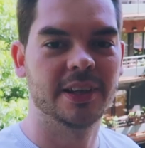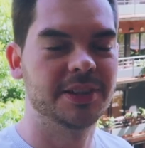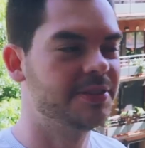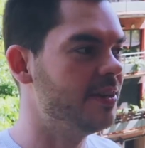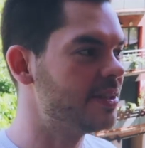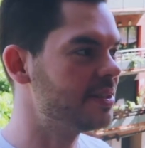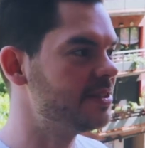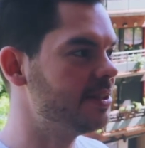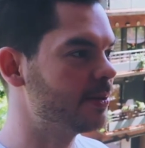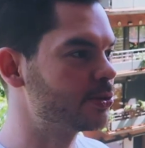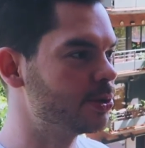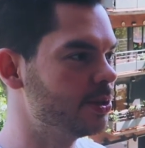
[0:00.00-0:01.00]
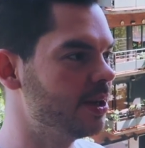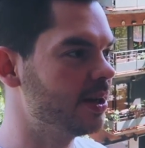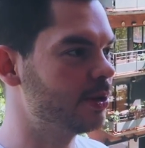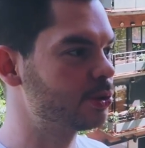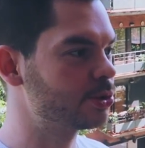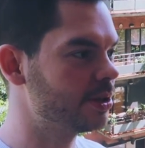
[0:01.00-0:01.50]
Это связано с тем, что
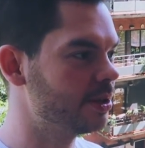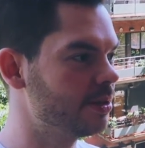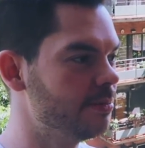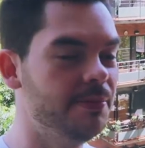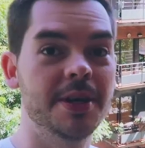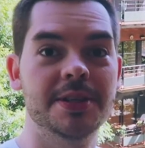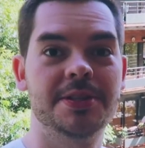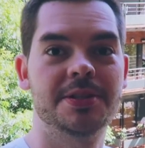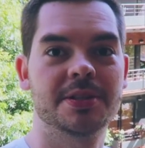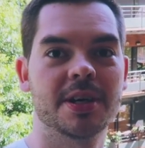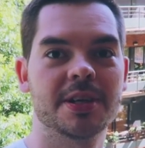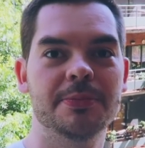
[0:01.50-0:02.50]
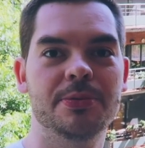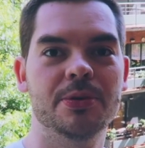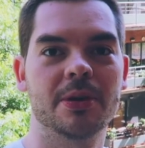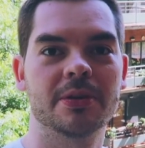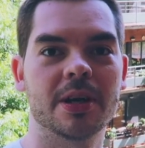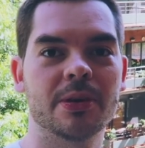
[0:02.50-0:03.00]
я уже месяц как не
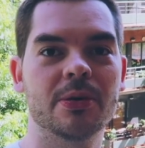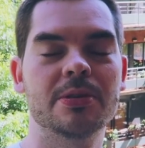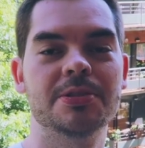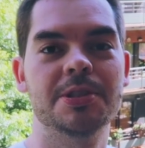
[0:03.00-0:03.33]
пью алкоголь,